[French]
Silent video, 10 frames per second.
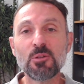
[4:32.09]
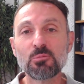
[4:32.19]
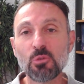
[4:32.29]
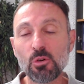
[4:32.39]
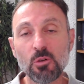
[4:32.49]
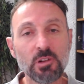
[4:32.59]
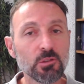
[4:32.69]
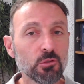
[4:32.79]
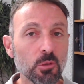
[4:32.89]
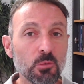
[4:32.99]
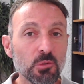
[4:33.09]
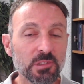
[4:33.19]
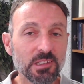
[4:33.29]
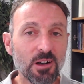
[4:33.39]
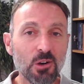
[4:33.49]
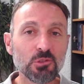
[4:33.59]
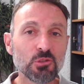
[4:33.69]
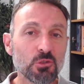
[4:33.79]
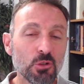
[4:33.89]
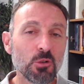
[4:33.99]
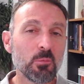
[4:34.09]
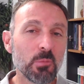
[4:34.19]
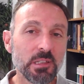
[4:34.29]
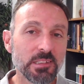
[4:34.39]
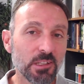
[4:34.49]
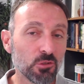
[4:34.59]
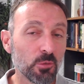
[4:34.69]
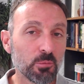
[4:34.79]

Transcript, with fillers: pour qu'on fasse ensemble une séance de méditation.